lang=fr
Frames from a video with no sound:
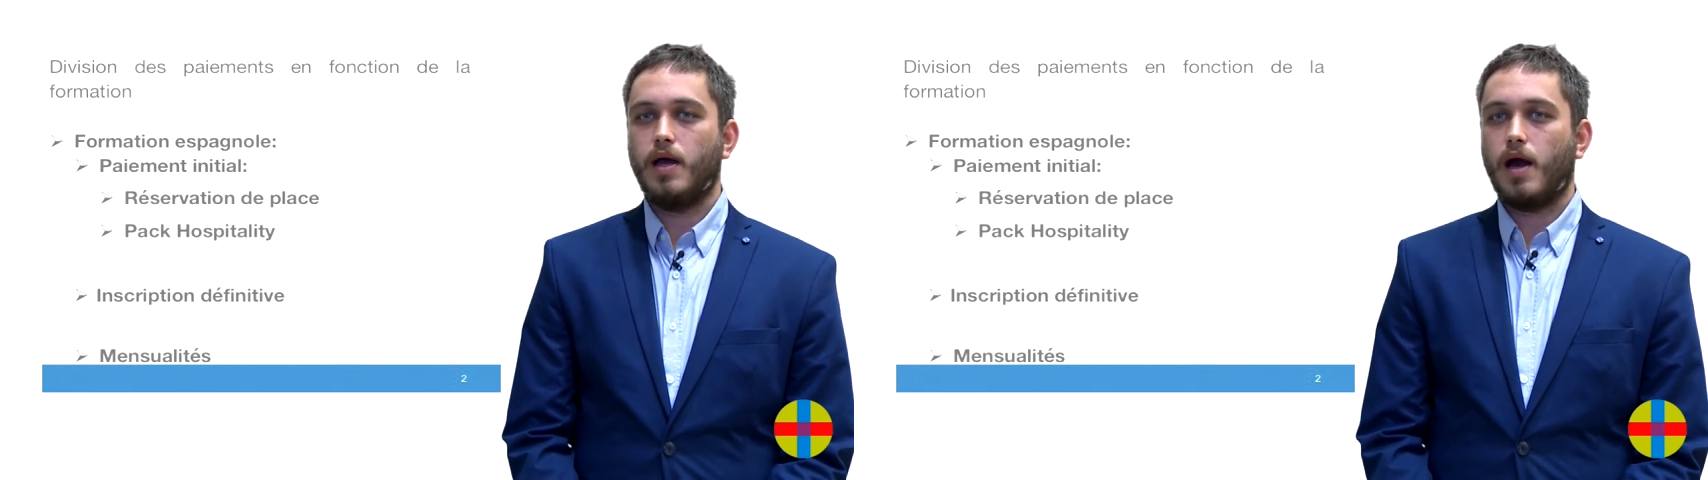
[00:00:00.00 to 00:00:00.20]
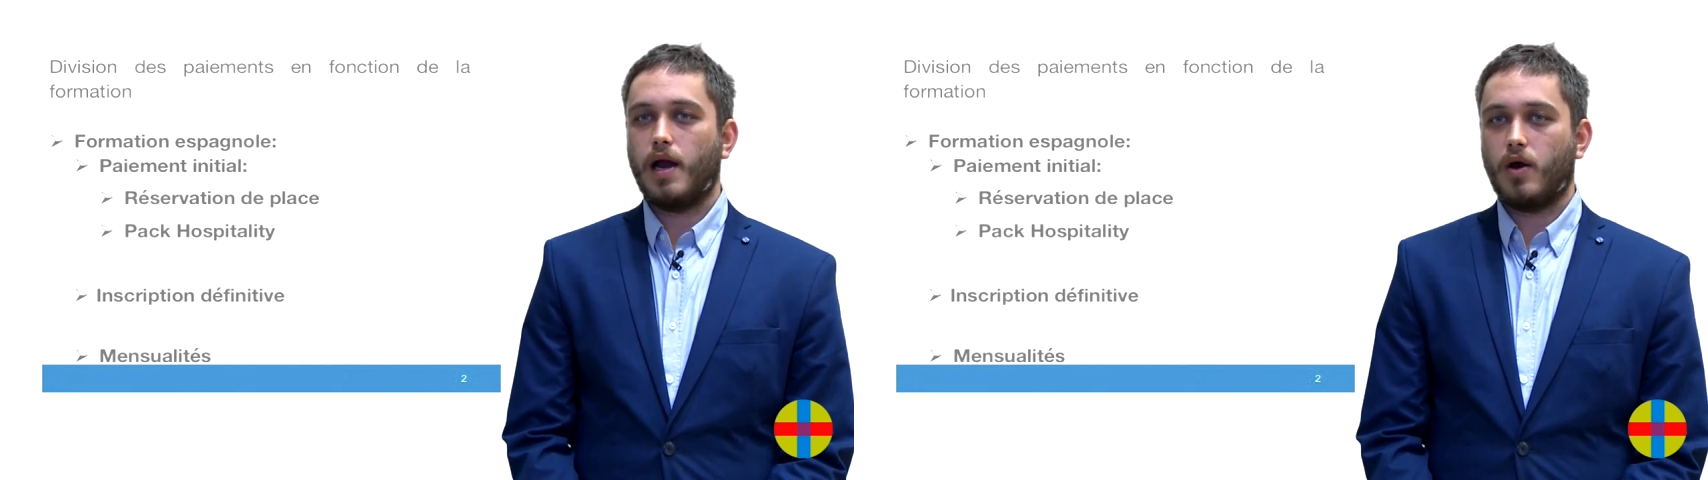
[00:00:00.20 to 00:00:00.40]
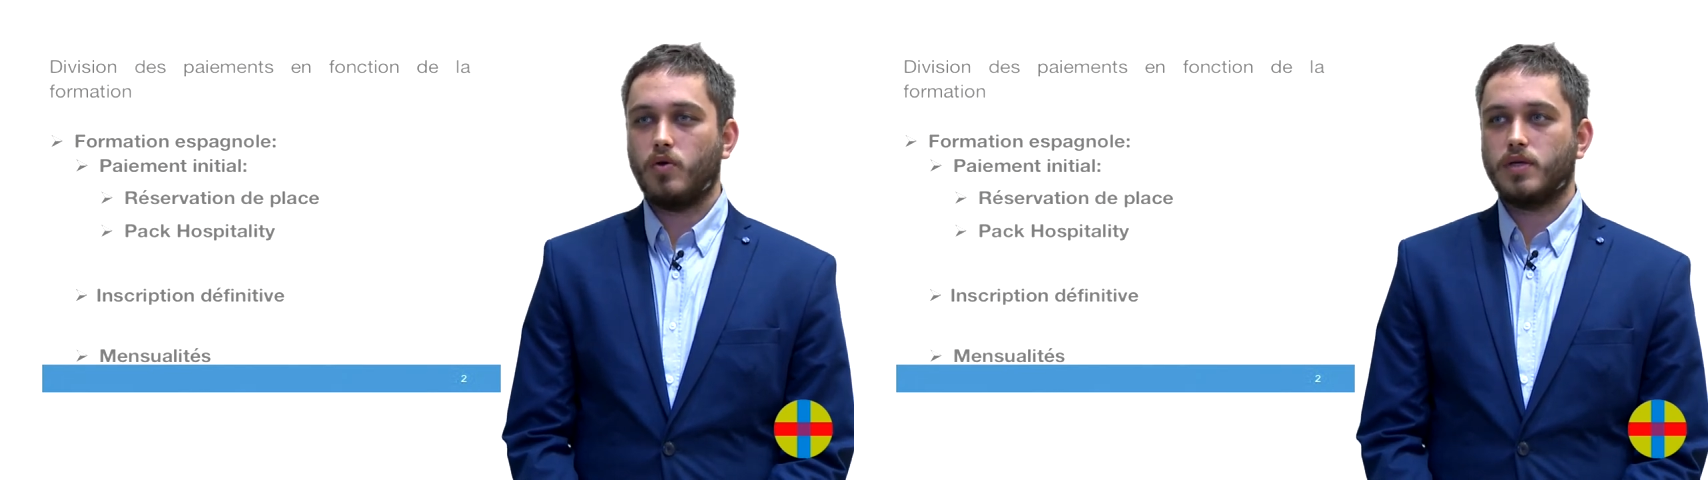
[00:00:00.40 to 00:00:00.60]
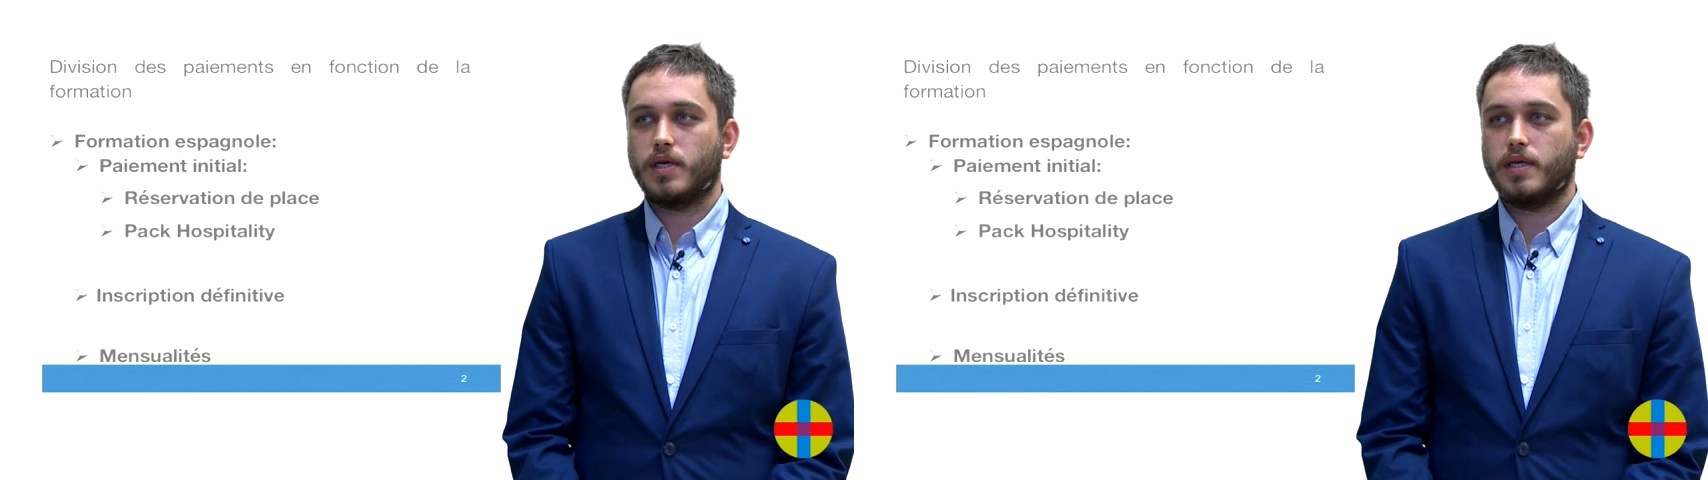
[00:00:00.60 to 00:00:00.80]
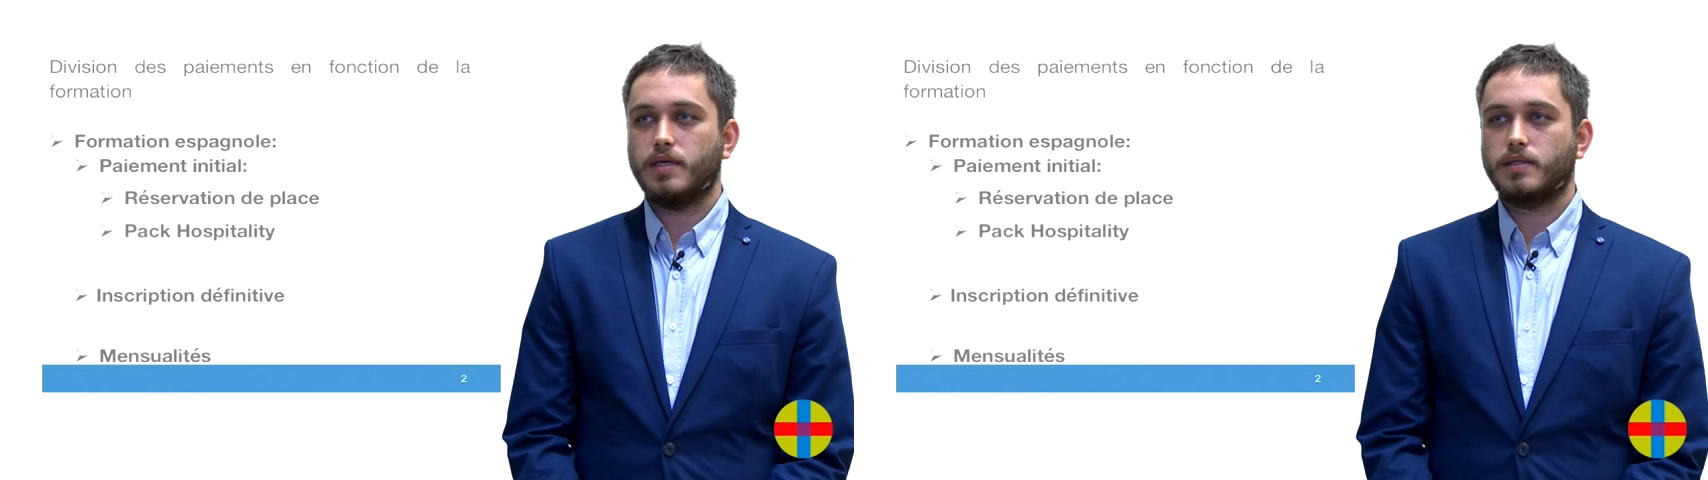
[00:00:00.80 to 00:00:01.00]
À la
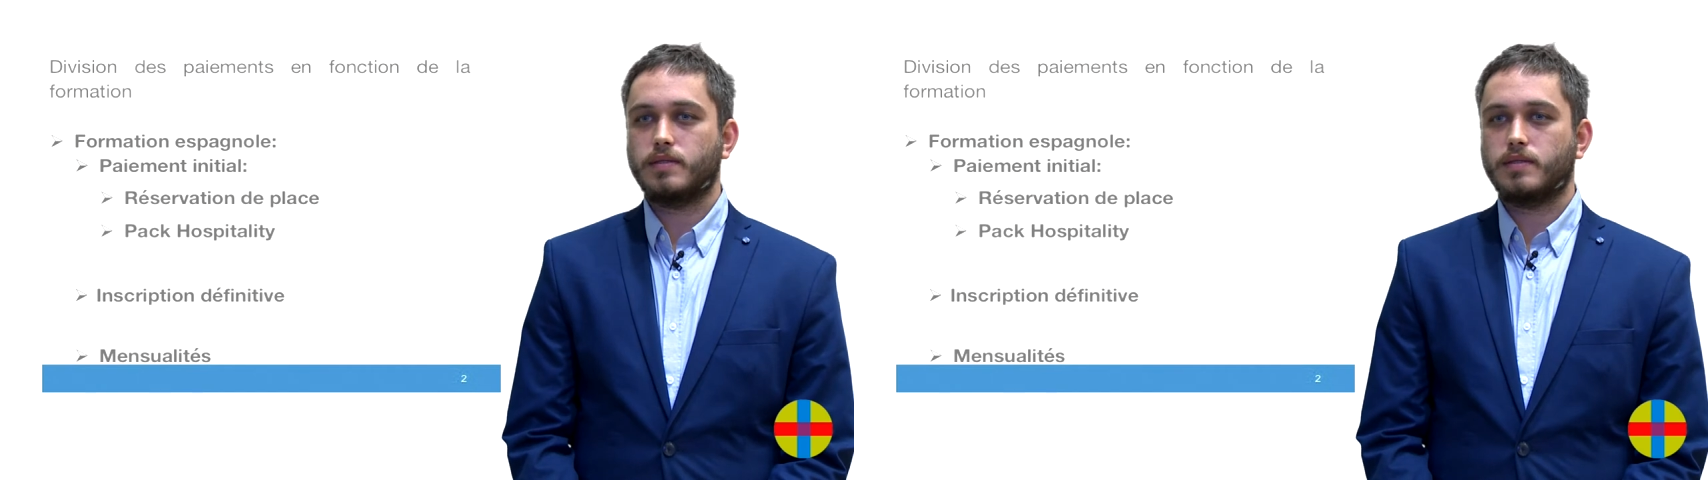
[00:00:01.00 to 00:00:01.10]
rentrée,